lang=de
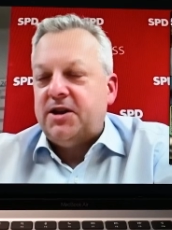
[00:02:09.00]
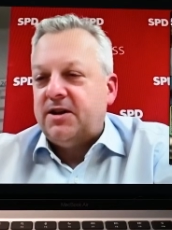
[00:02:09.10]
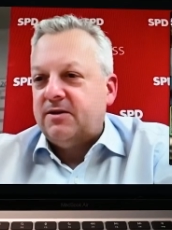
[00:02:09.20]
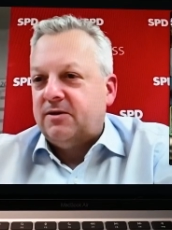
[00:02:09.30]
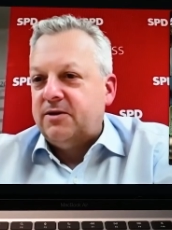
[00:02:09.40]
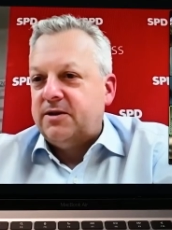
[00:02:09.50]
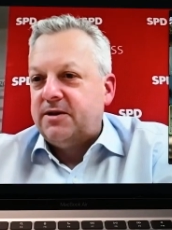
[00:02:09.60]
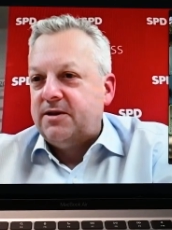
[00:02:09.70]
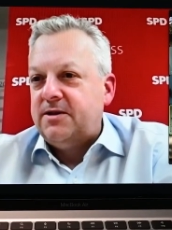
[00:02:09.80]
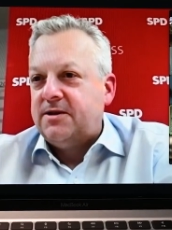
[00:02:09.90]
und
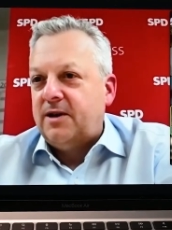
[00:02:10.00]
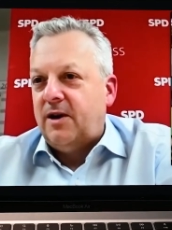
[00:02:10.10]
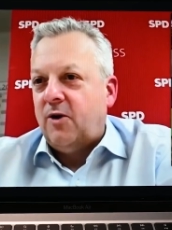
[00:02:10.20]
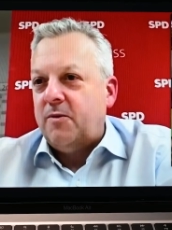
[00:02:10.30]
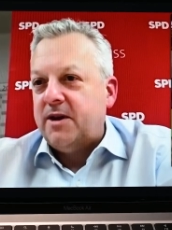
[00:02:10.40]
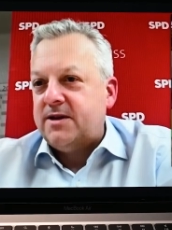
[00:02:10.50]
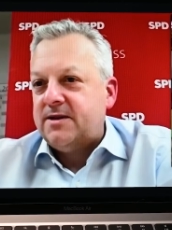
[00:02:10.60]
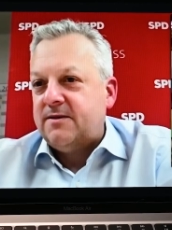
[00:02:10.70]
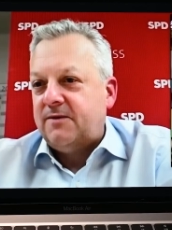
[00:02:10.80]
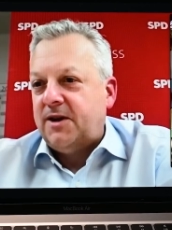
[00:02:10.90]
sein
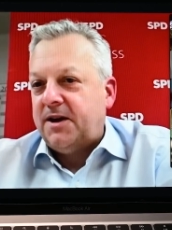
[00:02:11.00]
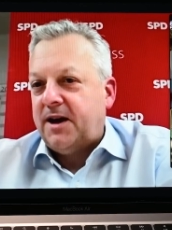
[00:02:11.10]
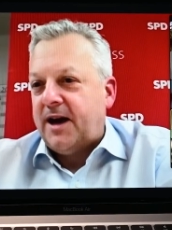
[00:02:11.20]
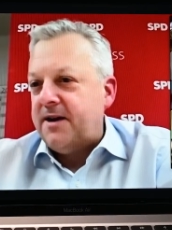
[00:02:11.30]
Wahlprogramm dargelegt.